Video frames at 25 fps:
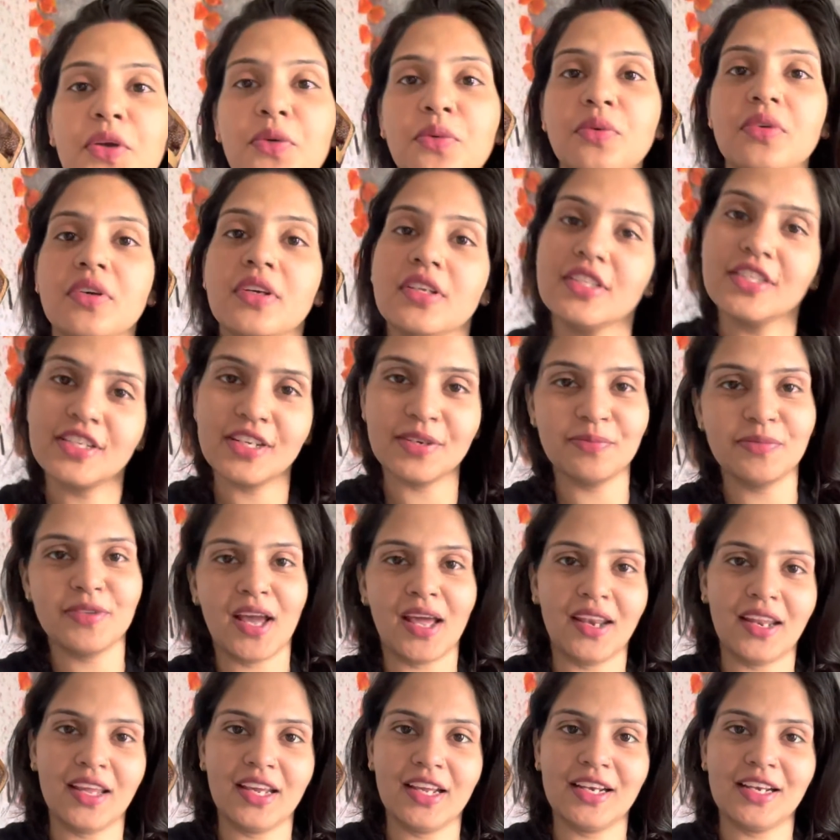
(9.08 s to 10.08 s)
हूँ जिम
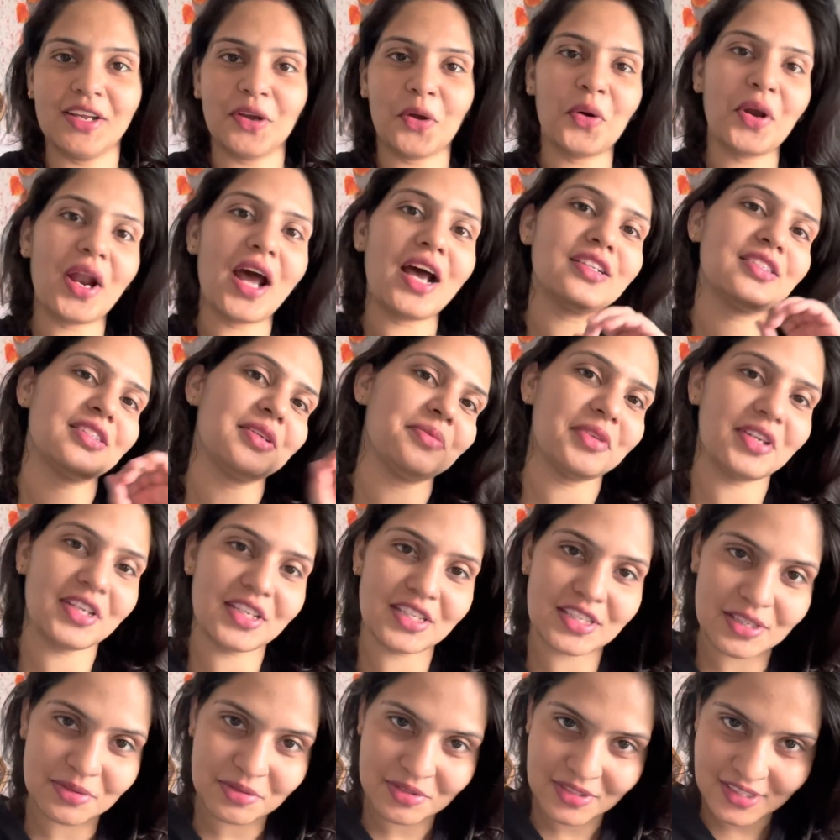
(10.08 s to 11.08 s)
जाने के लिए और आज से
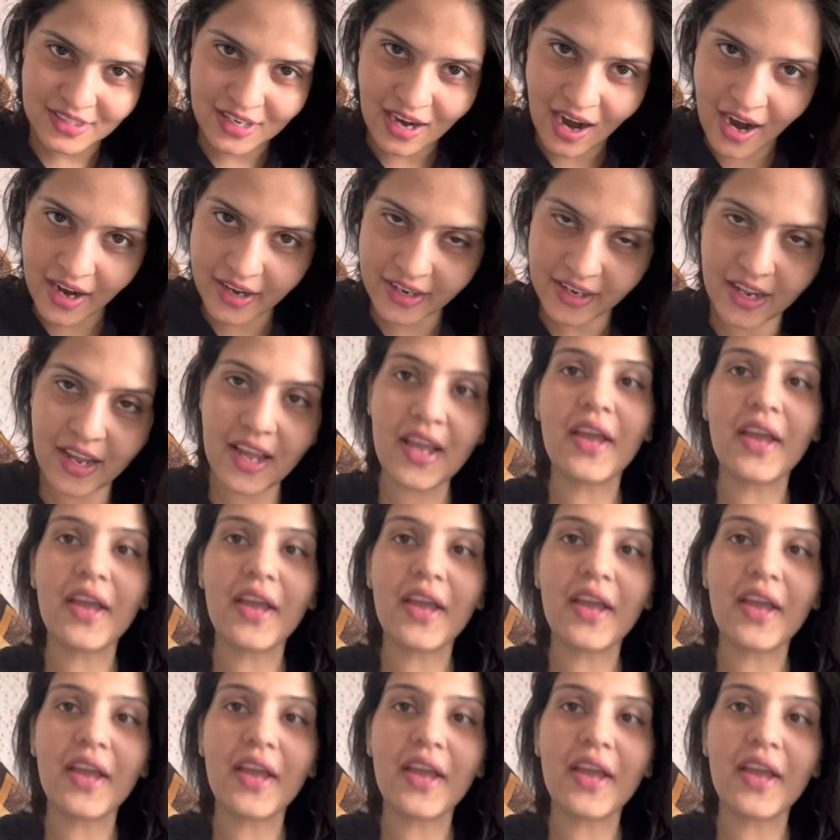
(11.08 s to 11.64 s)
मेरी जिम स्टार्ट है